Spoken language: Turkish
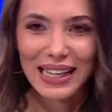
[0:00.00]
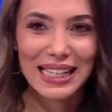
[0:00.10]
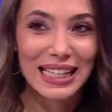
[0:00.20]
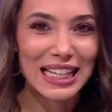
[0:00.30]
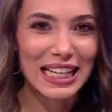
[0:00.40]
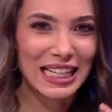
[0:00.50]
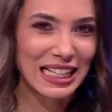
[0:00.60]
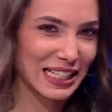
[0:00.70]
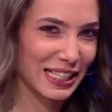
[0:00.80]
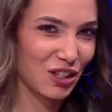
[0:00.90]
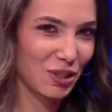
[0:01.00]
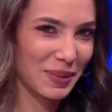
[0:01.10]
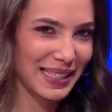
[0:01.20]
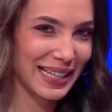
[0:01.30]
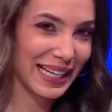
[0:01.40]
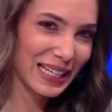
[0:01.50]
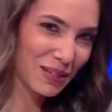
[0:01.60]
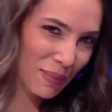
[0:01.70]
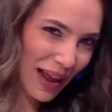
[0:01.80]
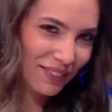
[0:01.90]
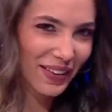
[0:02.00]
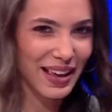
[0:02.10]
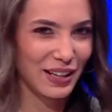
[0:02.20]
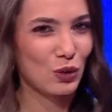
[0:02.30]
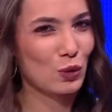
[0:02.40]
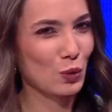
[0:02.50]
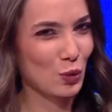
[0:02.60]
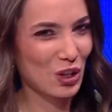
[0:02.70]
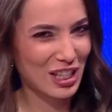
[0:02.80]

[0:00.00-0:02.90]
iki izleyicimiz Tekin Bey ve Tuğçe